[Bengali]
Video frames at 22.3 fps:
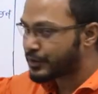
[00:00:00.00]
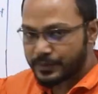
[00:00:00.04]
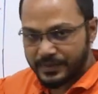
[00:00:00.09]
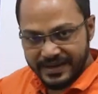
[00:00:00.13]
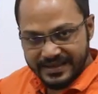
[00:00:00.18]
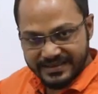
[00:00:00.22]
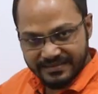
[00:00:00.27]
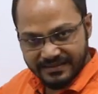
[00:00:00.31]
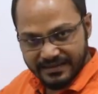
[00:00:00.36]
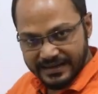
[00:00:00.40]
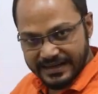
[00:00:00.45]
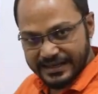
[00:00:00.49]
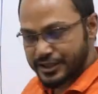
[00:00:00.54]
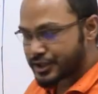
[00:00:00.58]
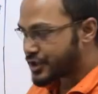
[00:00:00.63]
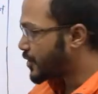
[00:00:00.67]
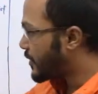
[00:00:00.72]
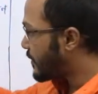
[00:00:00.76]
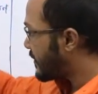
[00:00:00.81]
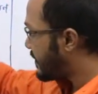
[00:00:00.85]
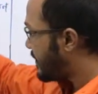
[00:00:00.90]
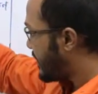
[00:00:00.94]
তোমরা
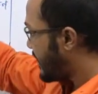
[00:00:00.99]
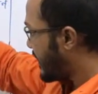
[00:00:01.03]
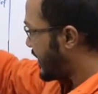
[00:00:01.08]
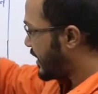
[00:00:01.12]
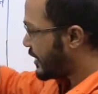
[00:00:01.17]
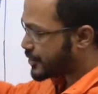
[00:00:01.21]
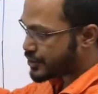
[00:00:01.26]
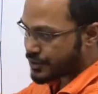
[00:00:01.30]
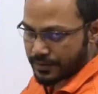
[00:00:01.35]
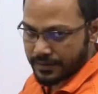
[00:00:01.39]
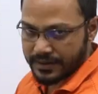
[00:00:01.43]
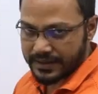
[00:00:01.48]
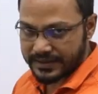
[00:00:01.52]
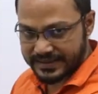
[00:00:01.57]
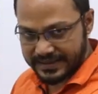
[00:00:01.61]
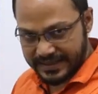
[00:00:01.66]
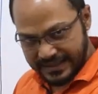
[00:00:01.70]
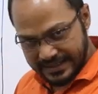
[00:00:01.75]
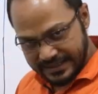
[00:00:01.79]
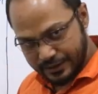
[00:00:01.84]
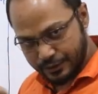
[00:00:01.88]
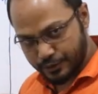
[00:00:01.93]
স্ক্রিনশট দিয়ে এই সংজ্ঞাটা